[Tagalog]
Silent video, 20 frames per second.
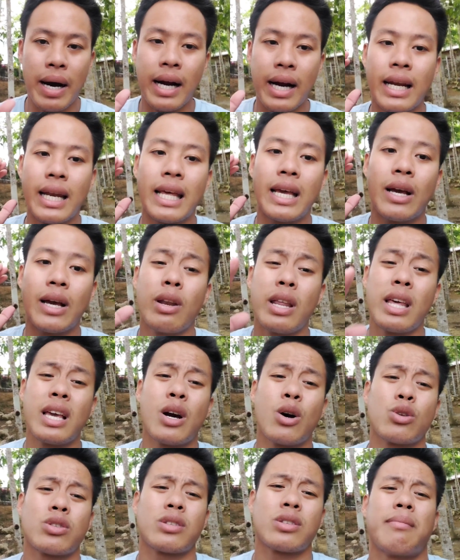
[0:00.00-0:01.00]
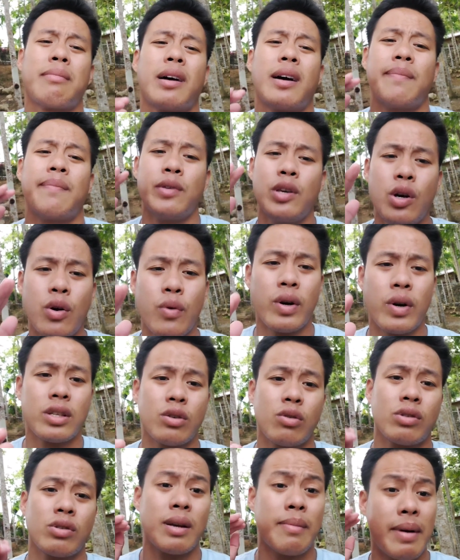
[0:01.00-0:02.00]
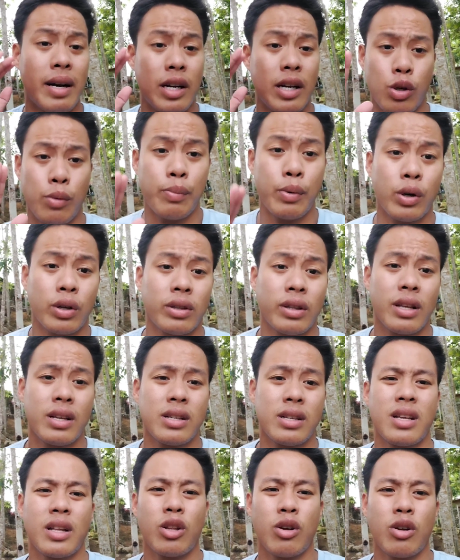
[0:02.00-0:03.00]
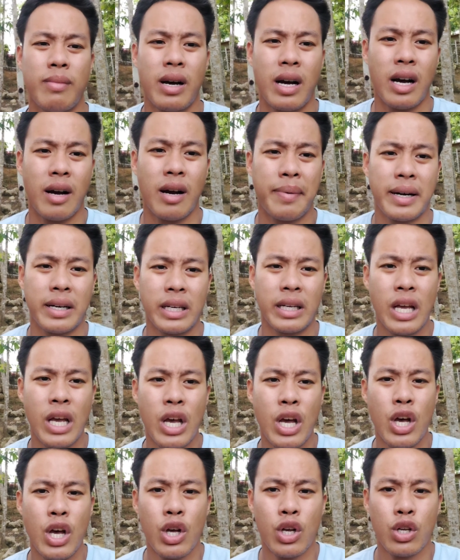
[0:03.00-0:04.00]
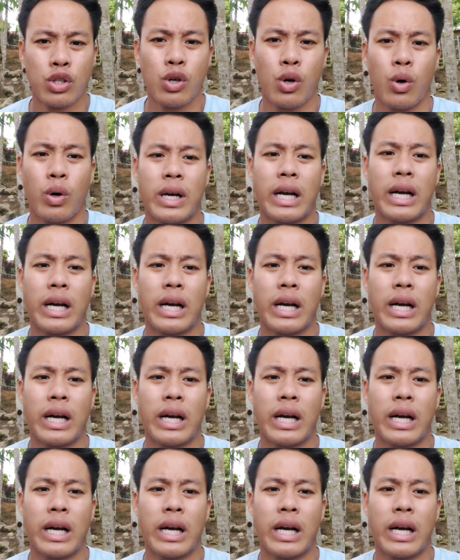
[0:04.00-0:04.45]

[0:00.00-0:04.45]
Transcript: panglingaw-lingaw sa mga viewers o sa mga supporters na to mga kaparts. So,